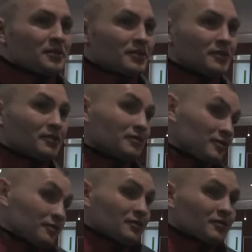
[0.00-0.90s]
No co, no,
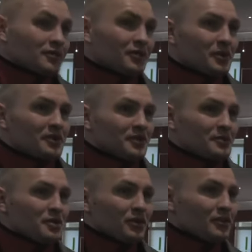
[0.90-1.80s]
no będzie
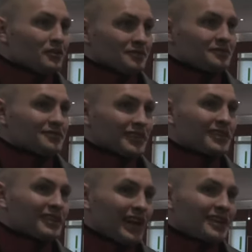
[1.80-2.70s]
miło
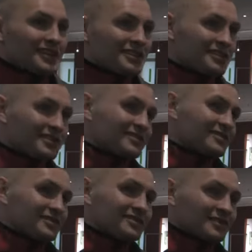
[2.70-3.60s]
ten ranking
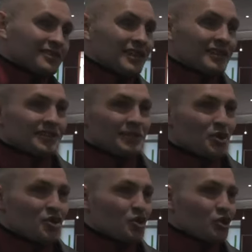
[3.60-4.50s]
na, na
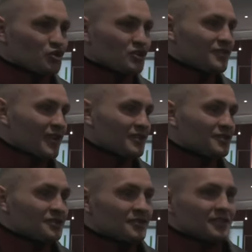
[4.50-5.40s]
moją korzyść
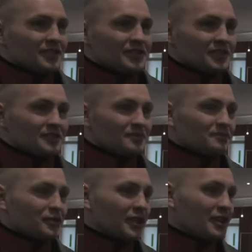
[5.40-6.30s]
zwiększyć
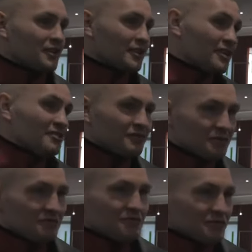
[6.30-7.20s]
tak idę
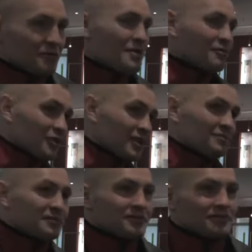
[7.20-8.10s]
łeb w łeb,
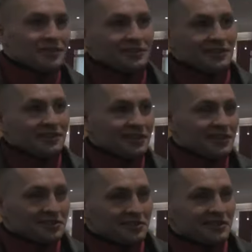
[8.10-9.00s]

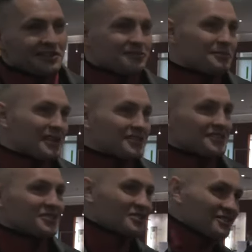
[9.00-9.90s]
11 w
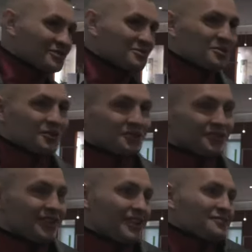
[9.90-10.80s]
plecy, 10 do przodu,
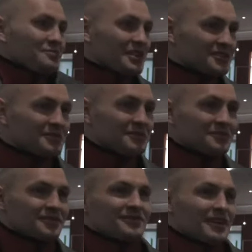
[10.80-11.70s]
no ale w plecy mam,
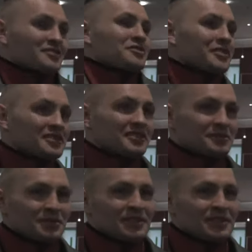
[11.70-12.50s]
każdy wie z kim.